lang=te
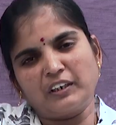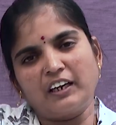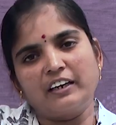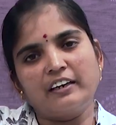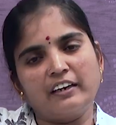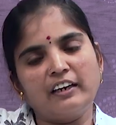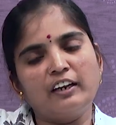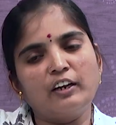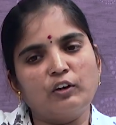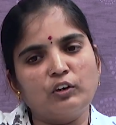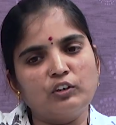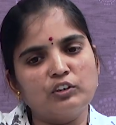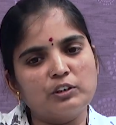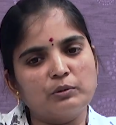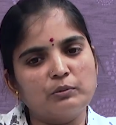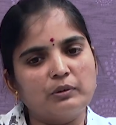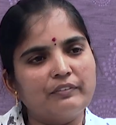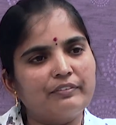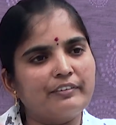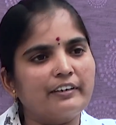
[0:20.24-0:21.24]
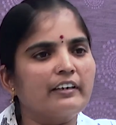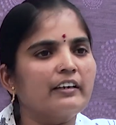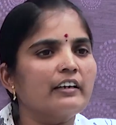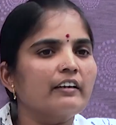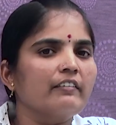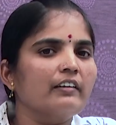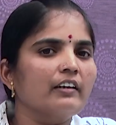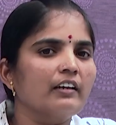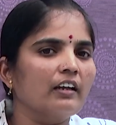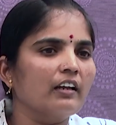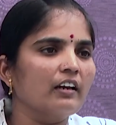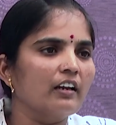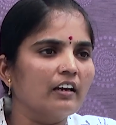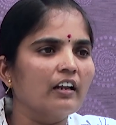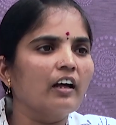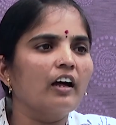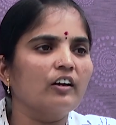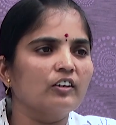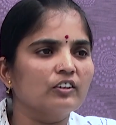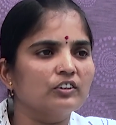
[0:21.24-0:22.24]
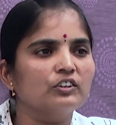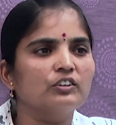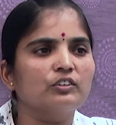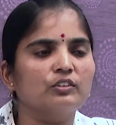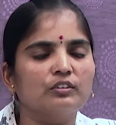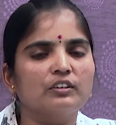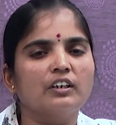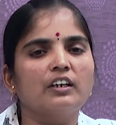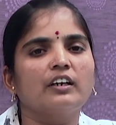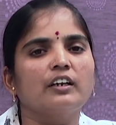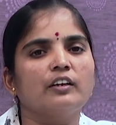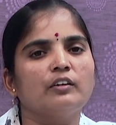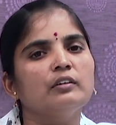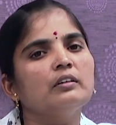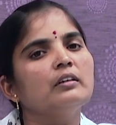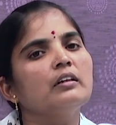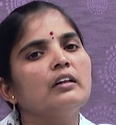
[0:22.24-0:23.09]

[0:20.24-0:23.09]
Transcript: అంటే నేను కొంచెం డిఫరెంట్గా వెళ్ళాలని ఆలోచిస్తున్నాను నేను